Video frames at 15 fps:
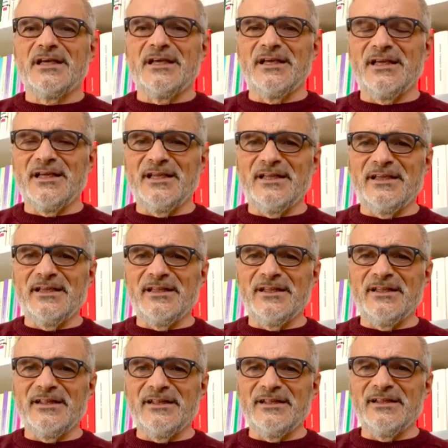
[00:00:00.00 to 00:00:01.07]

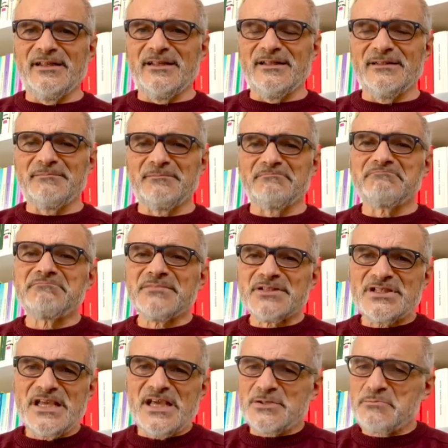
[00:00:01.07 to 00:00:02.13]
eh,
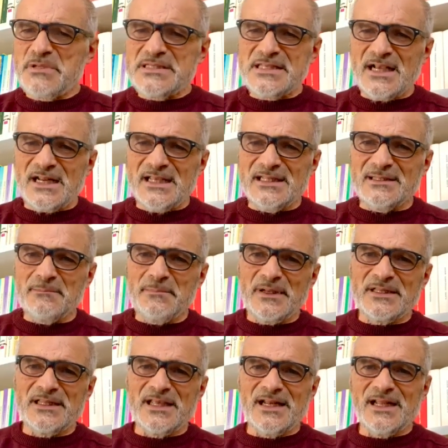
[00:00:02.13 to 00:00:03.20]
si è sbizzarrita
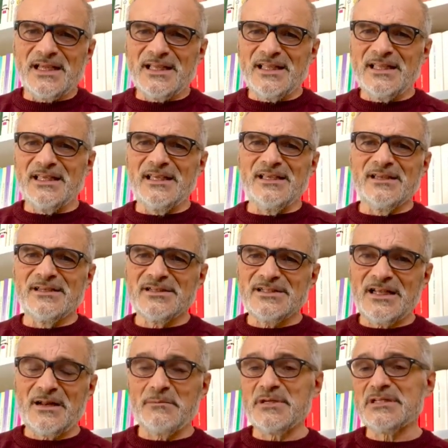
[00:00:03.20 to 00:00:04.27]
per dire chi
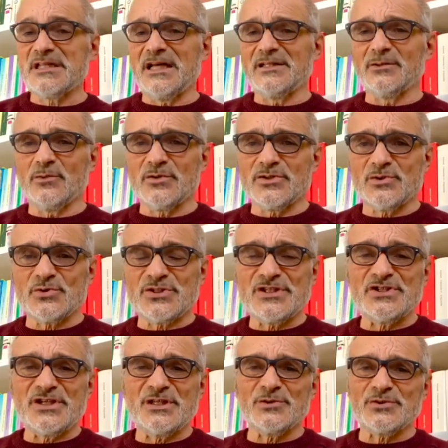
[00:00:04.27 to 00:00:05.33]
sarebbe stato questo
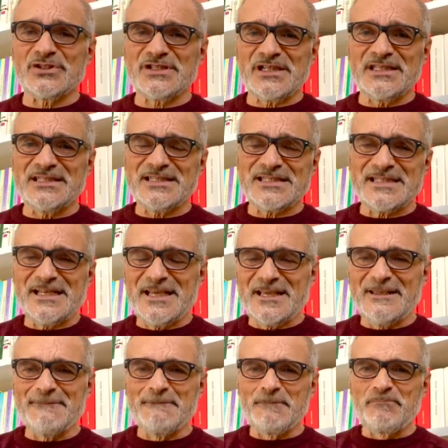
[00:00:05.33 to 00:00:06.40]

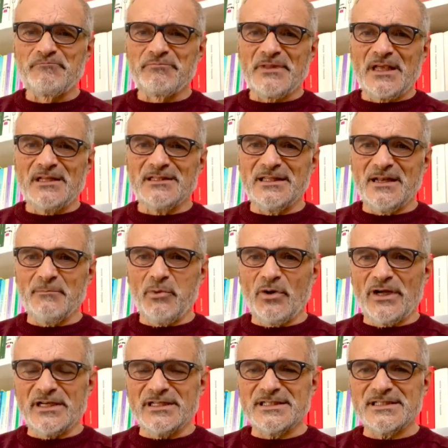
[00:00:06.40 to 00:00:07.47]
666
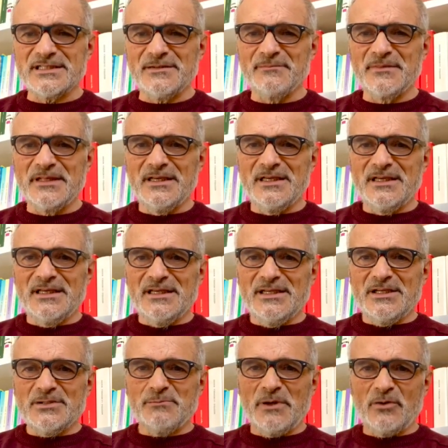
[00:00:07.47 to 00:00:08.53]
dell'Apocalisse.
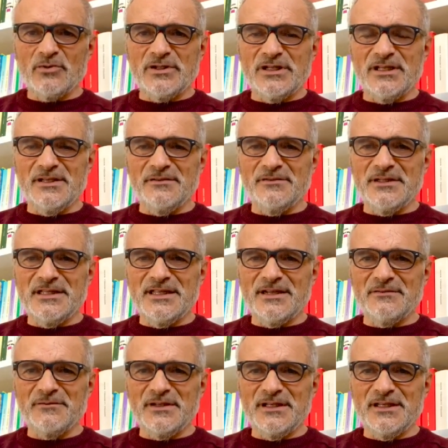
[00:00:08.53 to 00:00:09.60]
Spero di
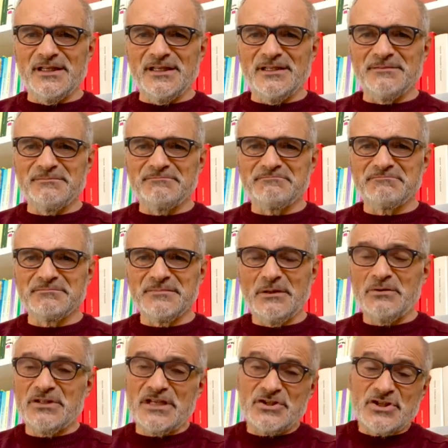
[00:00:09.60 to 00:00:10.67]
vedervi, è
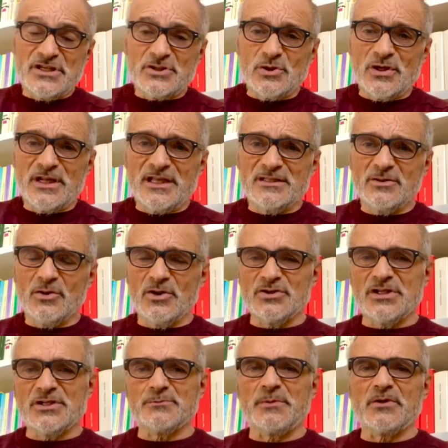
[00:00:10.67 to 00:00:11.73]
un'indagine storica
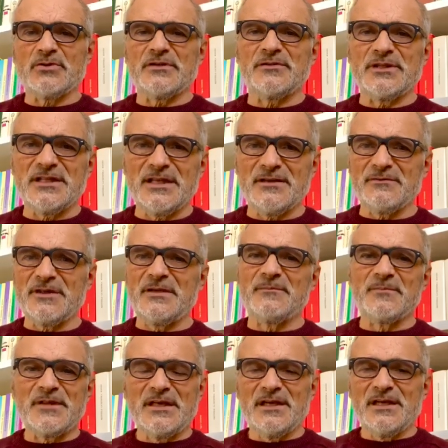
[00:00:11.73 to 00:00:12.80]
teologica, spero di
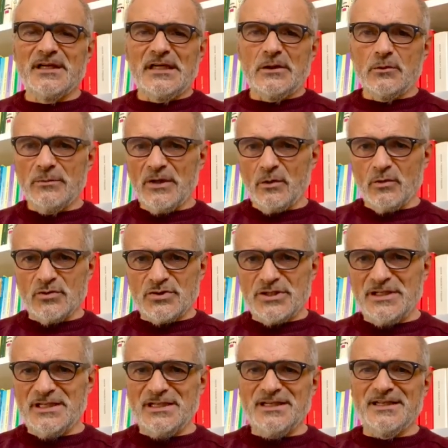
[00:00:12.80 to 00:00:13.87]
vedervi
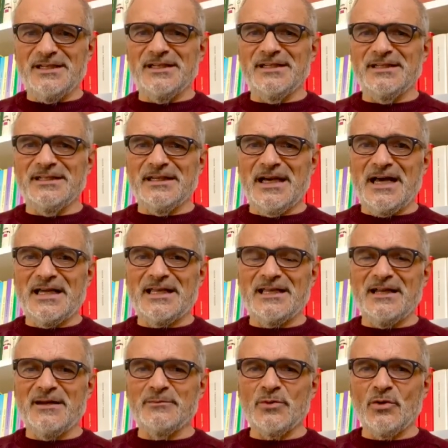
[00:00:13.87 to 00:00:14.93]
numerosi eh,
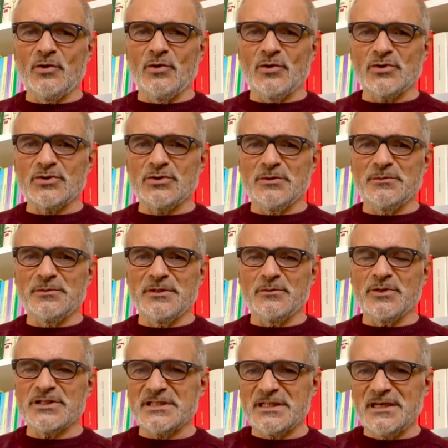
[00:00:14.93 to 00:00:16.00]
anche al mio corso in
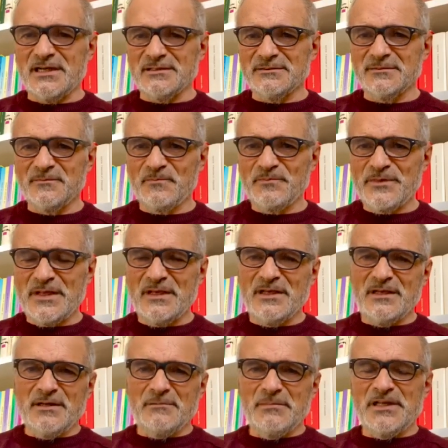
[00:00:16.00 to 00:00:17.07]
questa
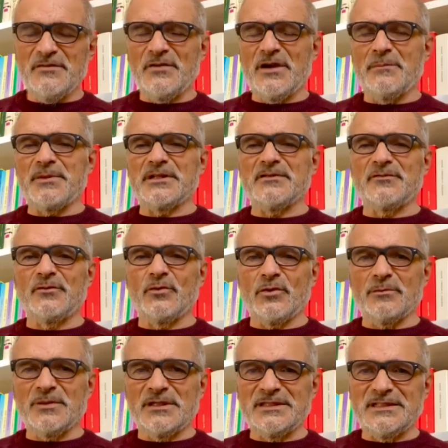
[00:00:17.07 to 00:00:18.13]
magnifica
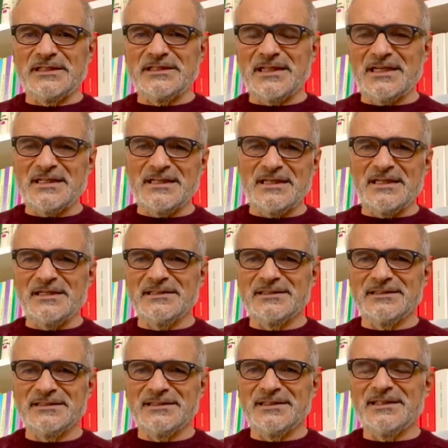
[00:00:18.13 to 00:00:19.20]
piattaforma di Terre, de,
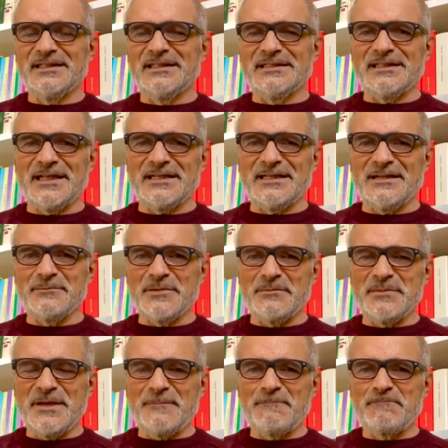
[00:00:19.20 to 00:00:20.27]
Terre della
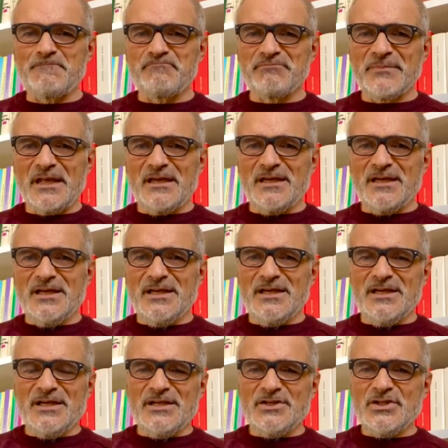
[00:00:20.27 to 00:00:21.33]
Bibbia.
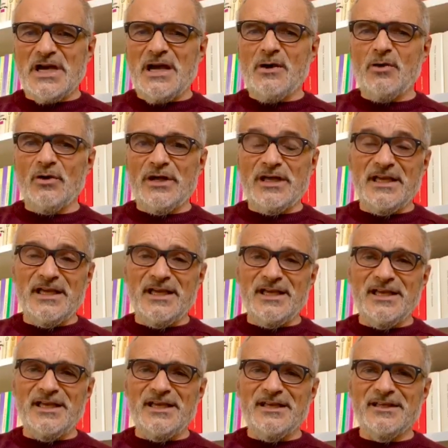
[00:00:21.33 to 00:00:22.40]
Ciao
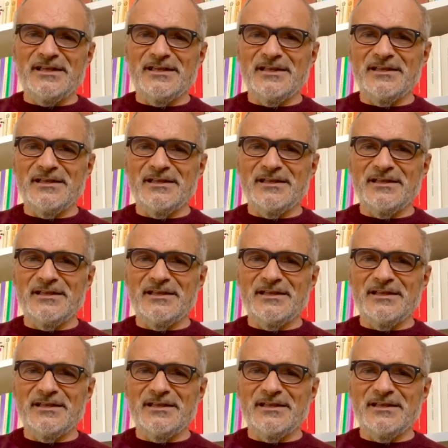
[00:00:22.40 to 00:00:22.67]
e